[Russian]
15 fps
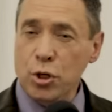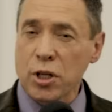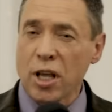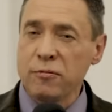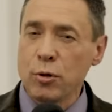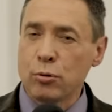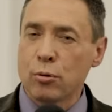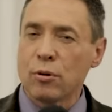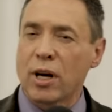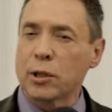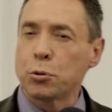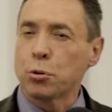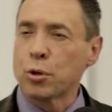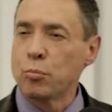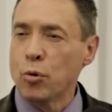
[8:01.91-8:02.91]
человеку,
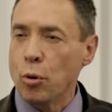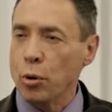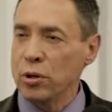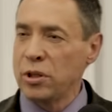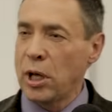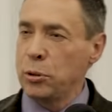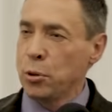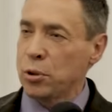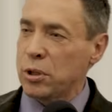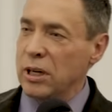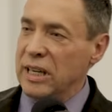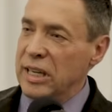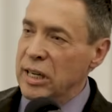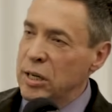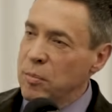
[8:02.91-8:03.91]
которому он дает
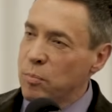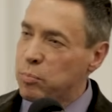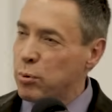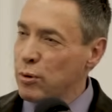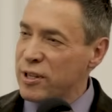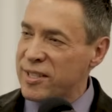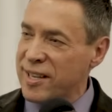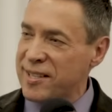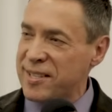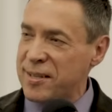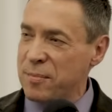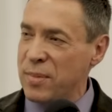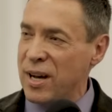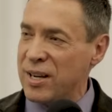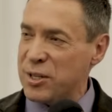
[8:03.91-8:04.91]
импульс от
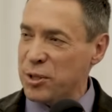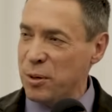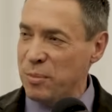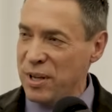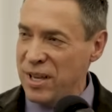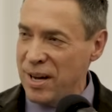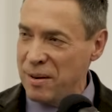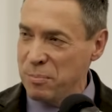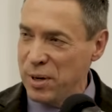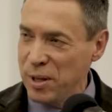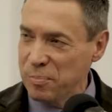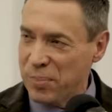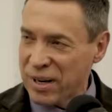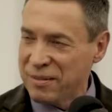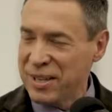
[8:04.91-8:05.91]
себя, чтобы я был
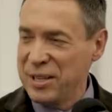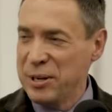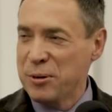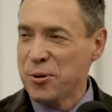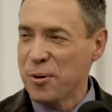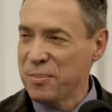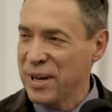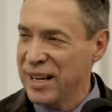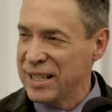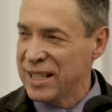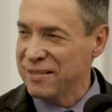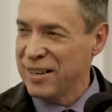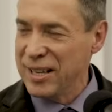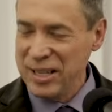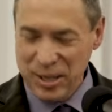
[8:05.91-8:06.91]
проводником
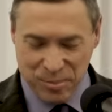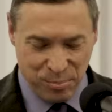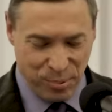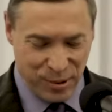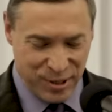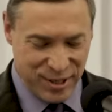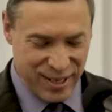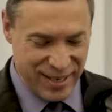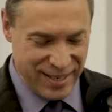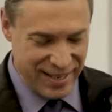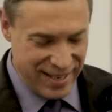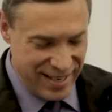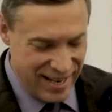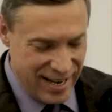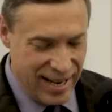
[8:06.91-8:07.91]
этого импульса.
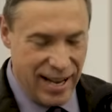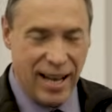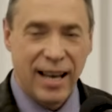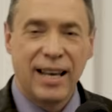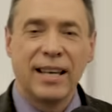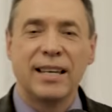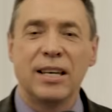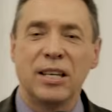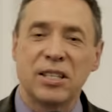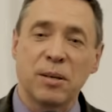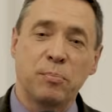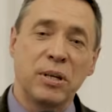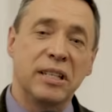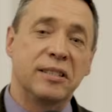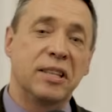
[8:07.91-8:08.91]
И
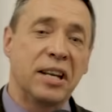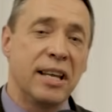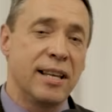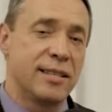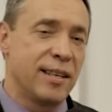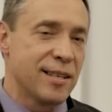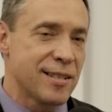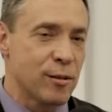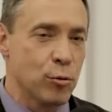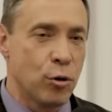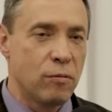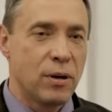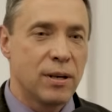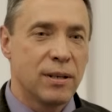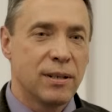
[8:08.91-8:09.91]
теперь третье
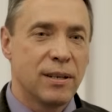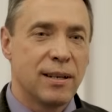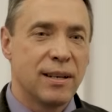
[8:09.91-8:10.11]
слово.